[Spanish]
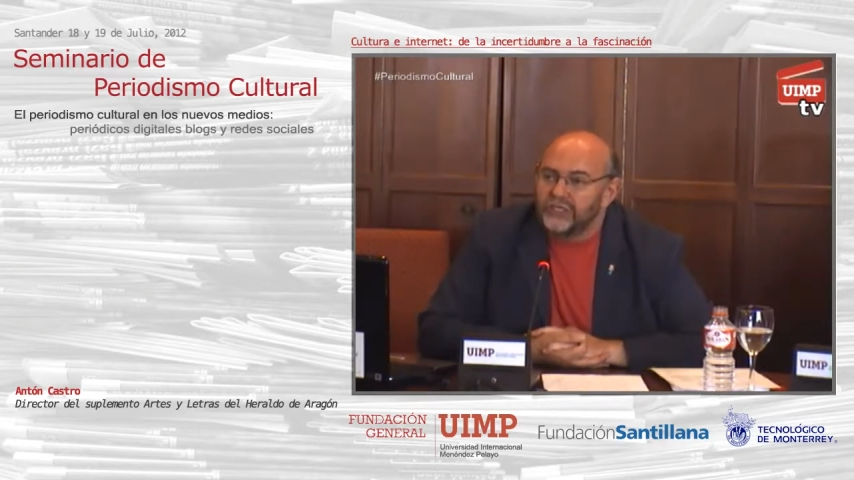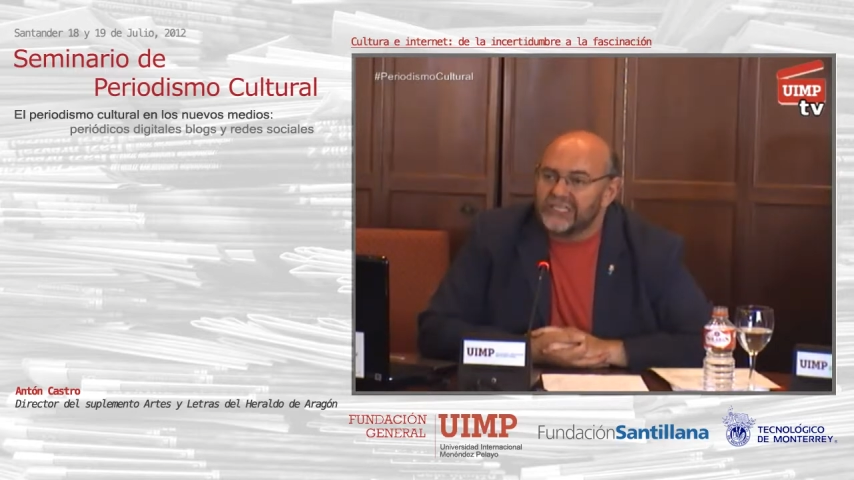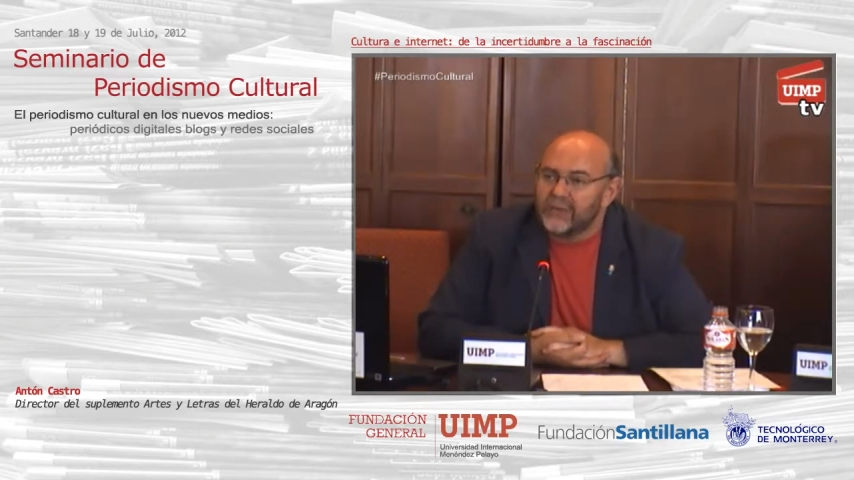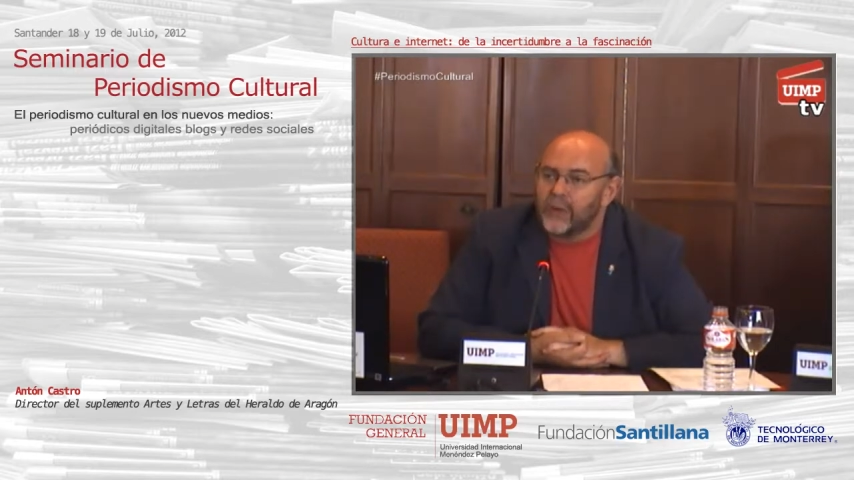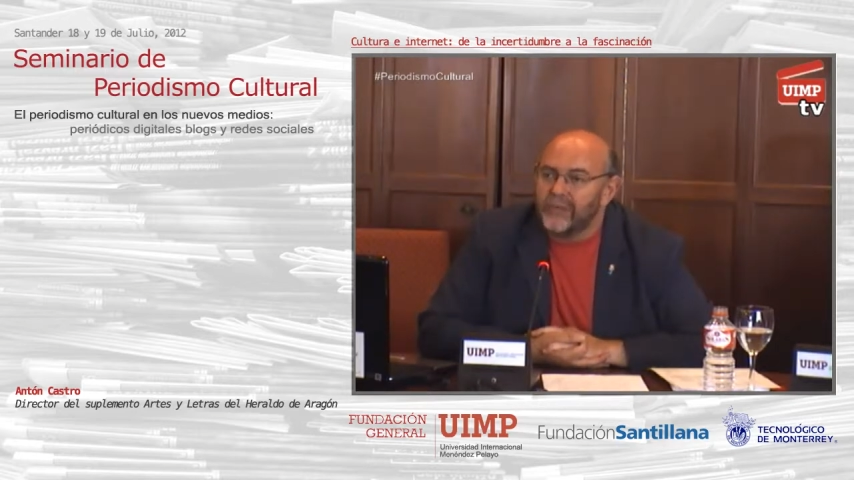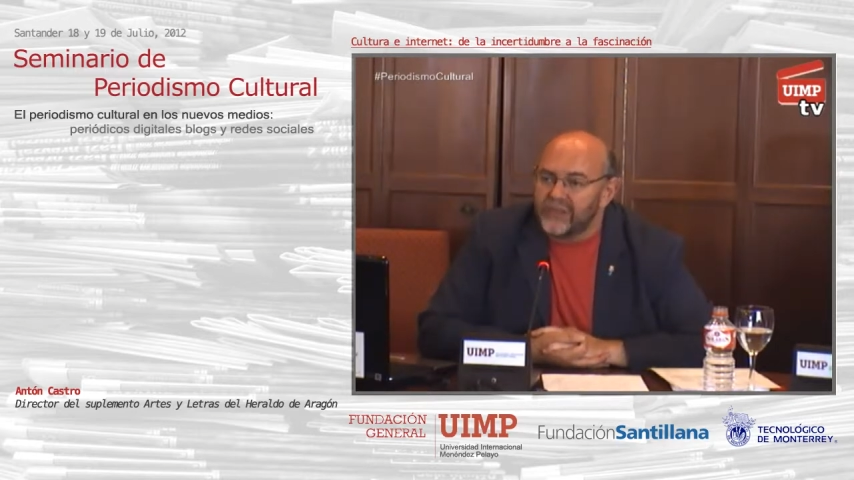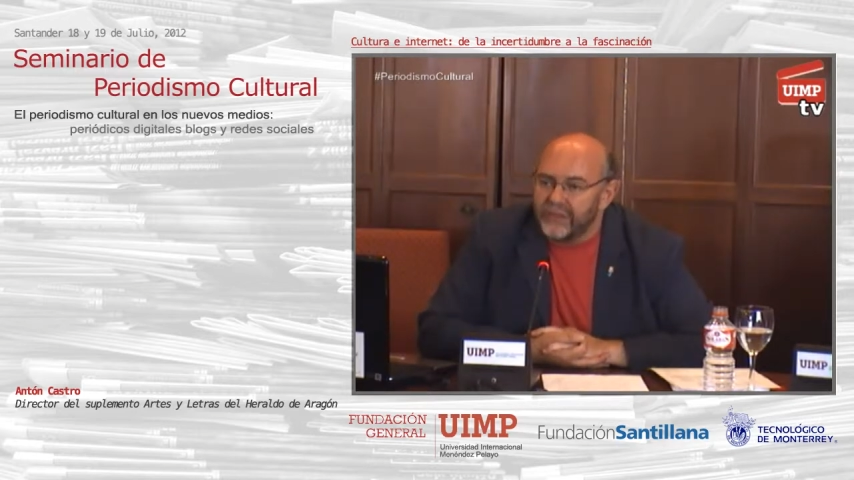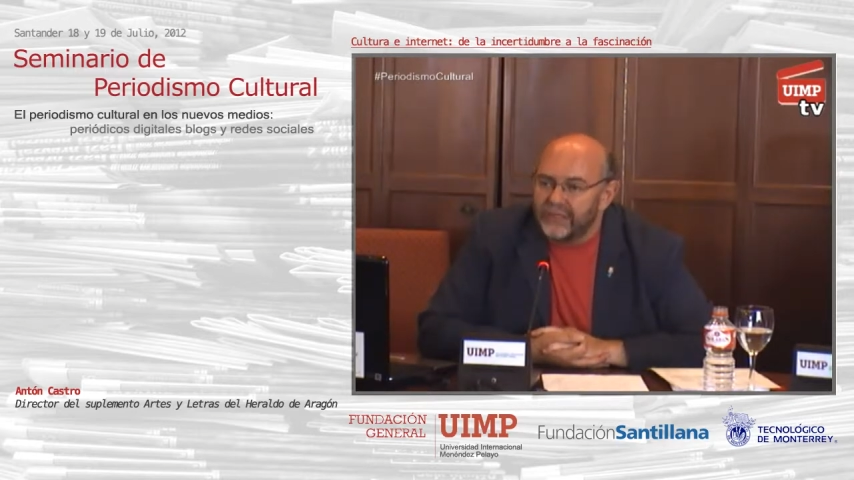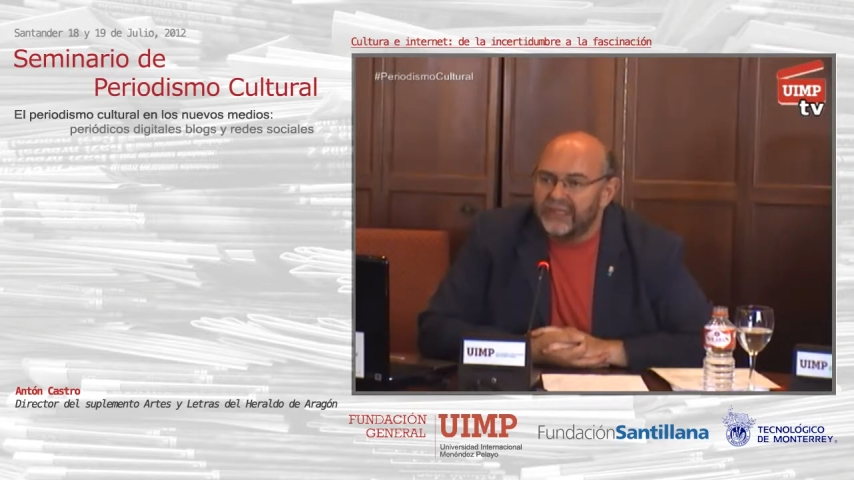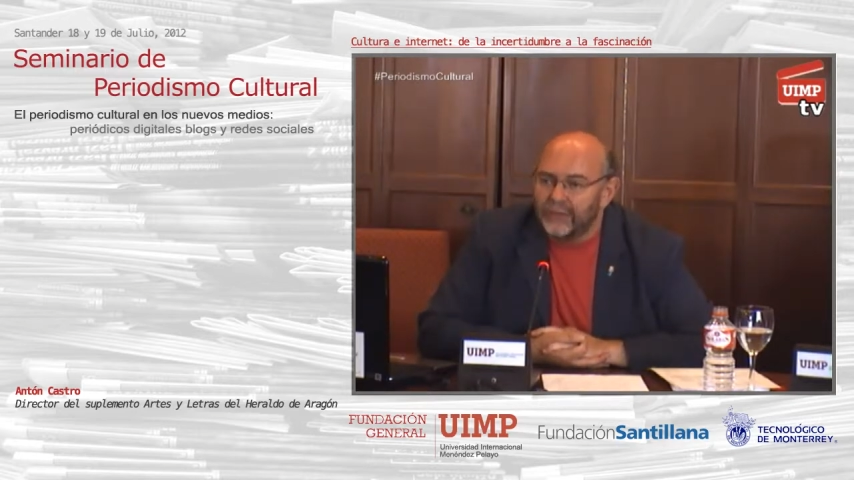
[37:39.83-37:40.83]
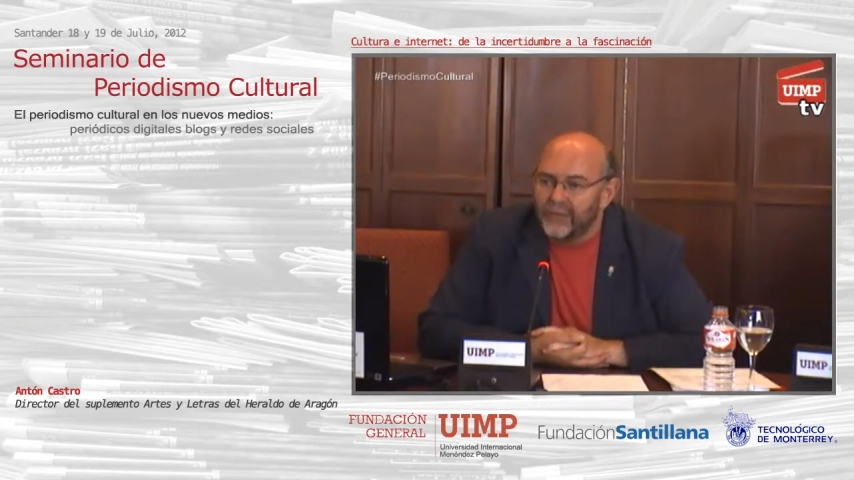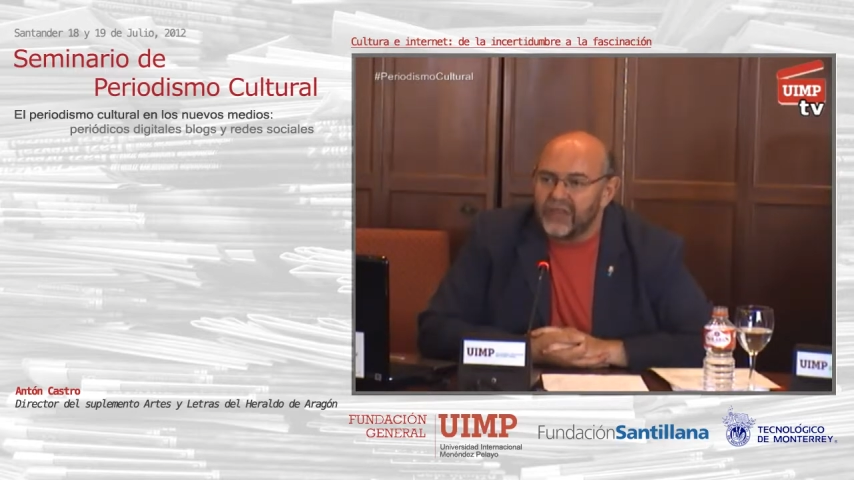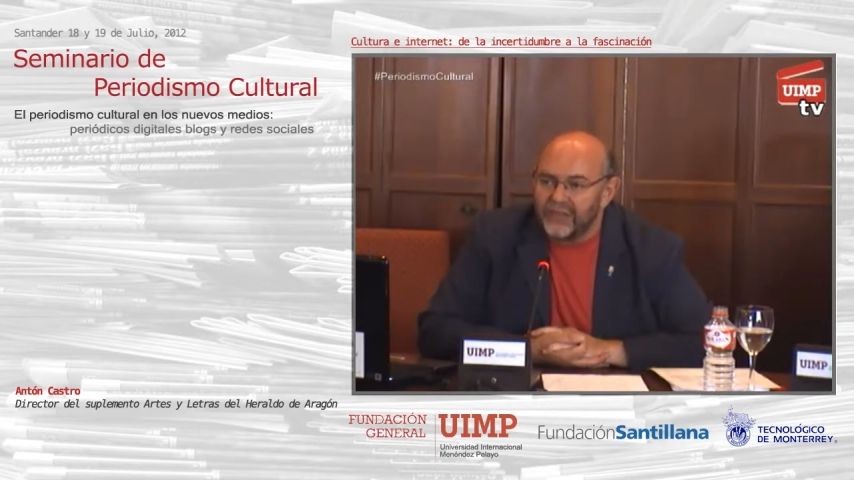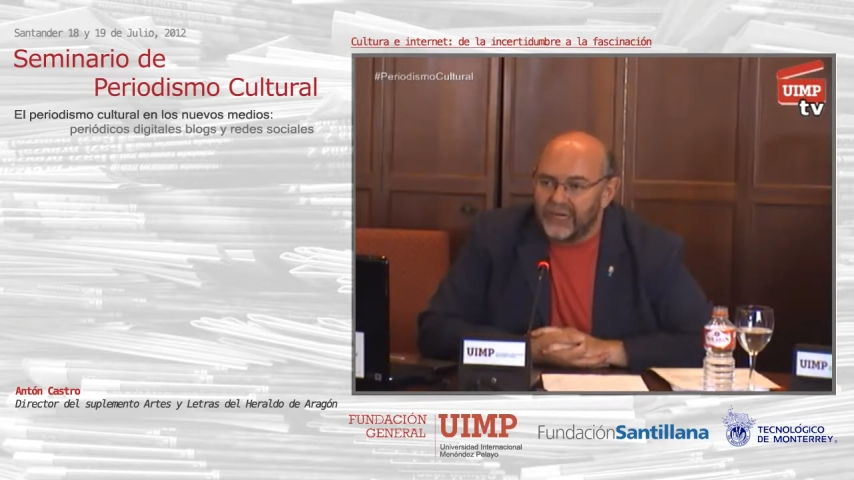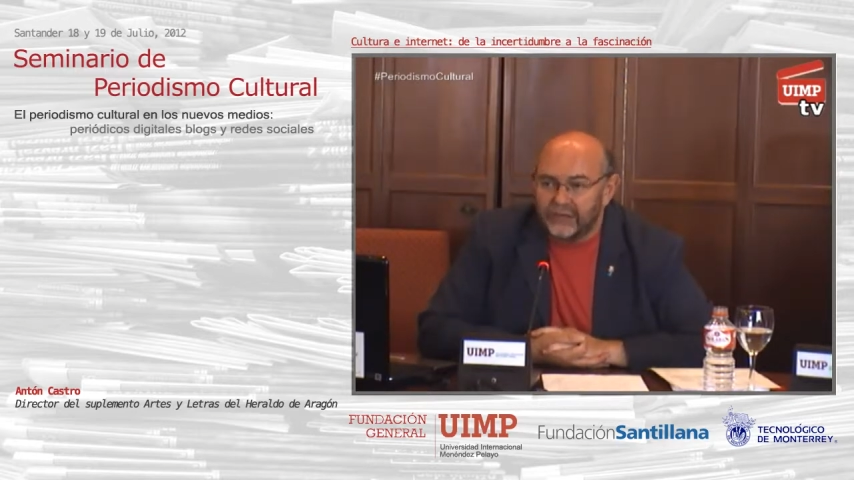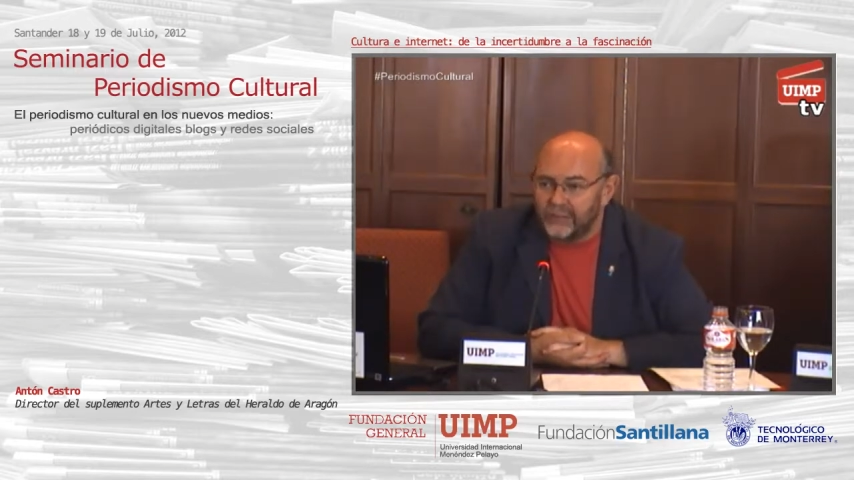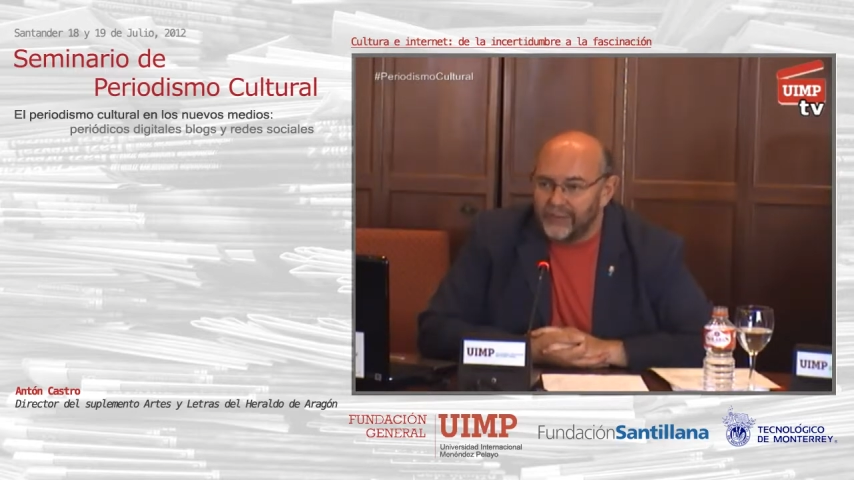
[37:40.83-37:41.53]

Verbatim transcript: que se llama Vicente Almazán,